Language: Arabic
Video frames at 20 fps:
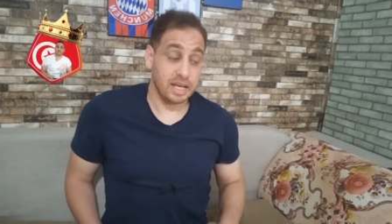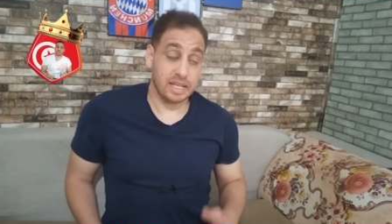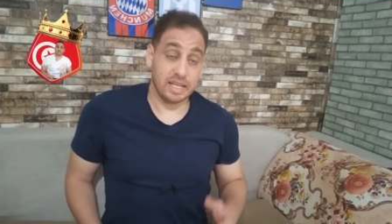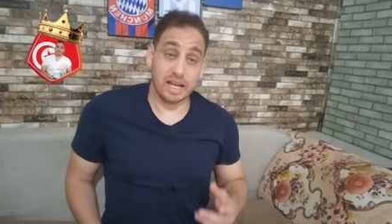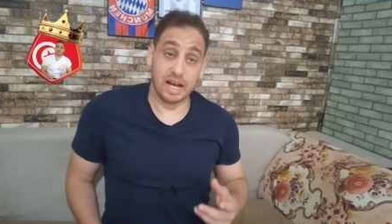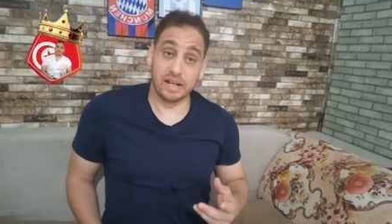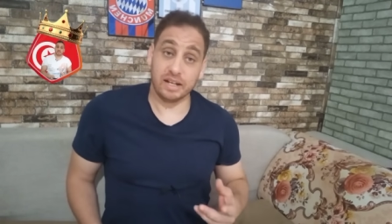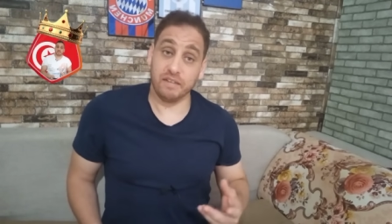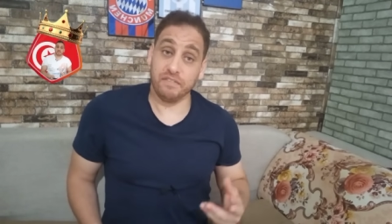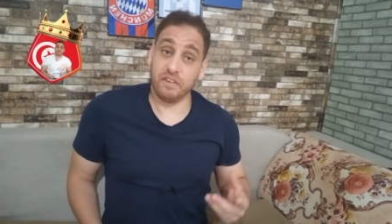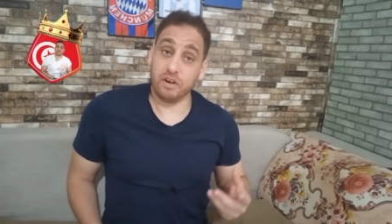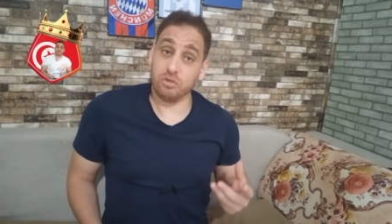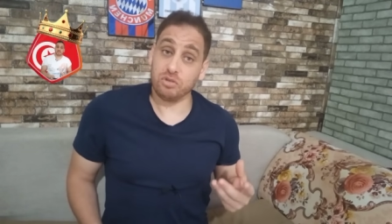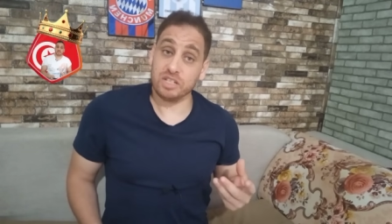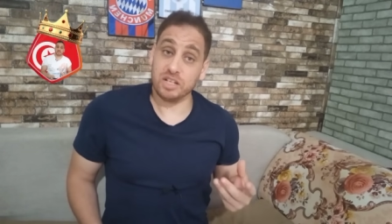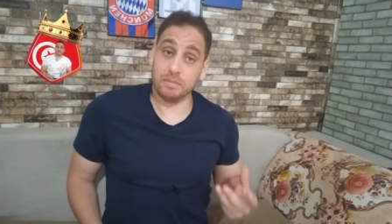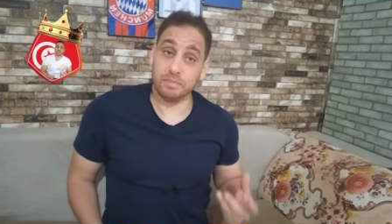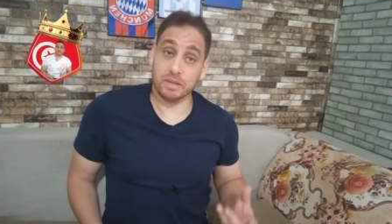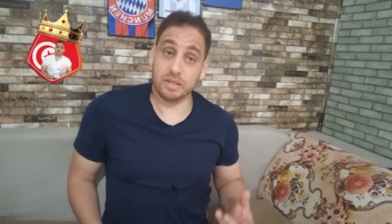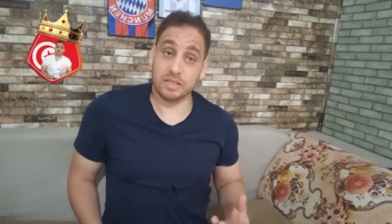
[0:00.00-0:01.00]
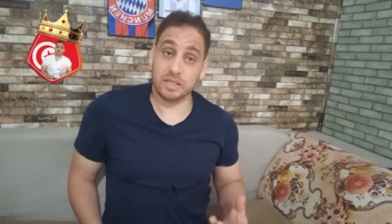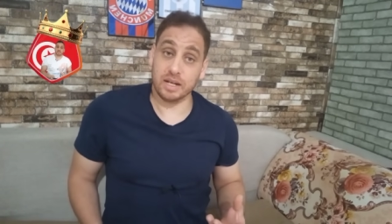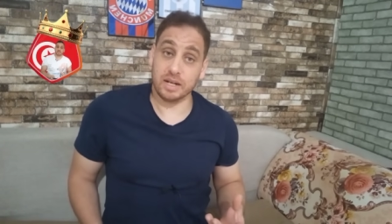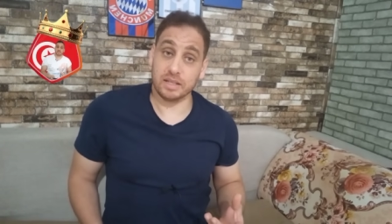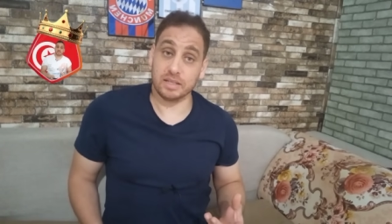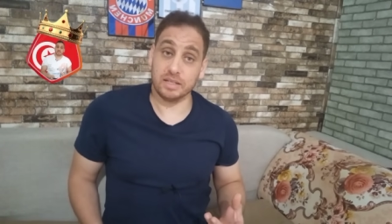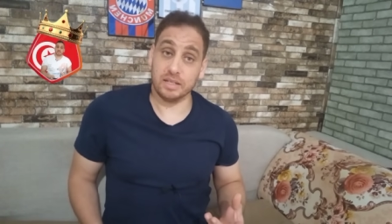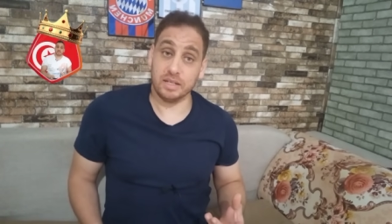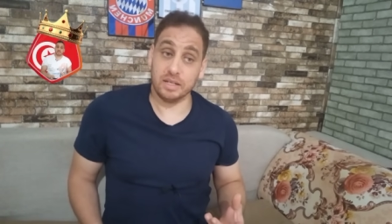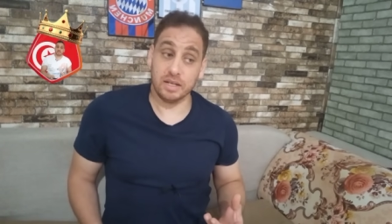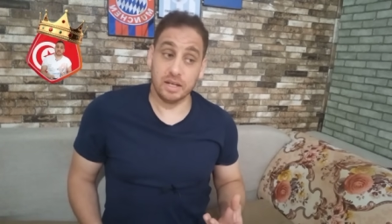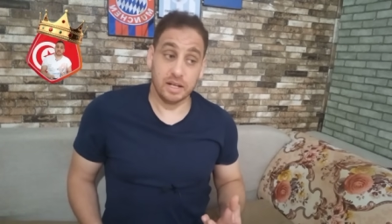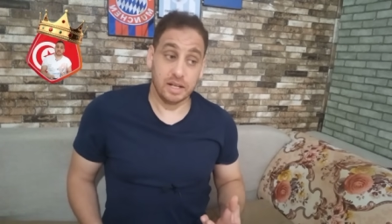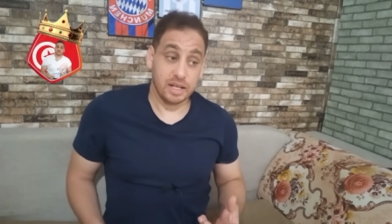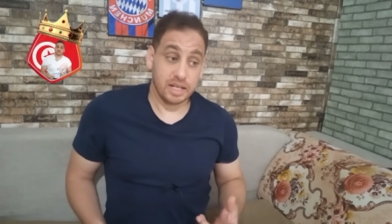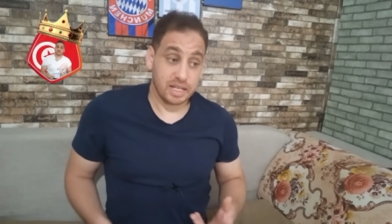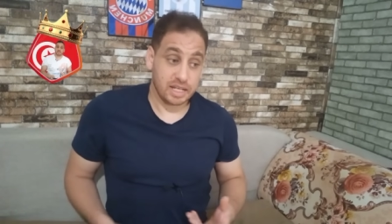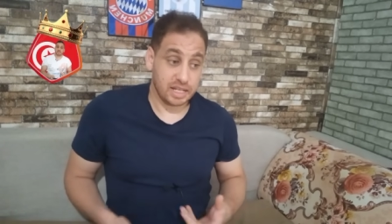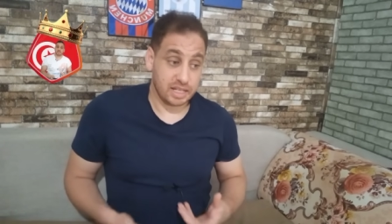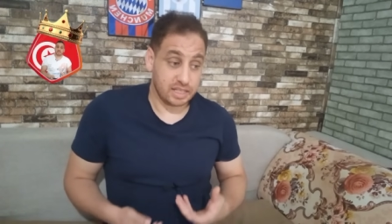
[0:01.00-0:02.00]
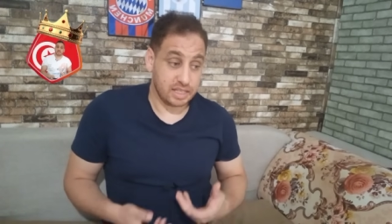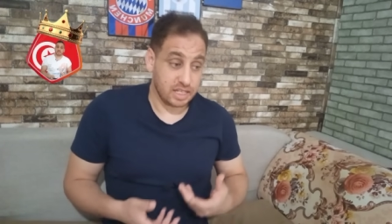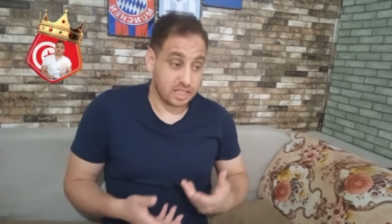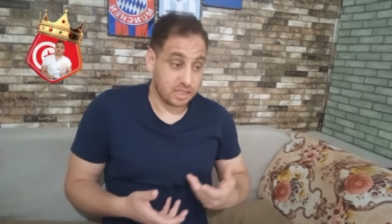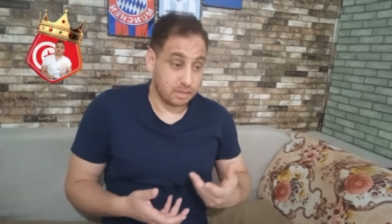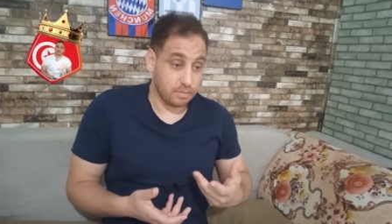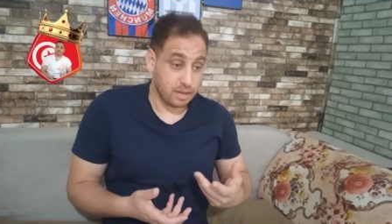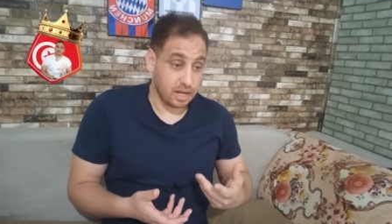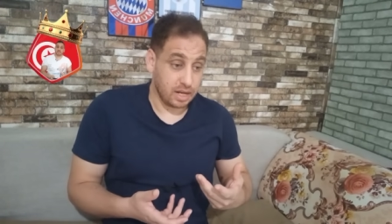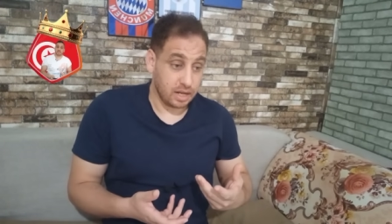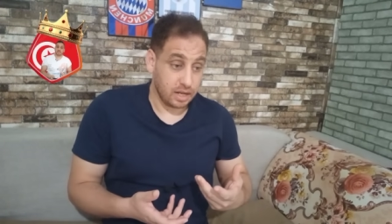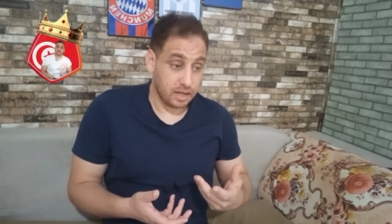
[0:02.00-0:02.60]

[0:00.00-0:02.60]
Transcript: يعني فوزي البنزرتي كي تسمع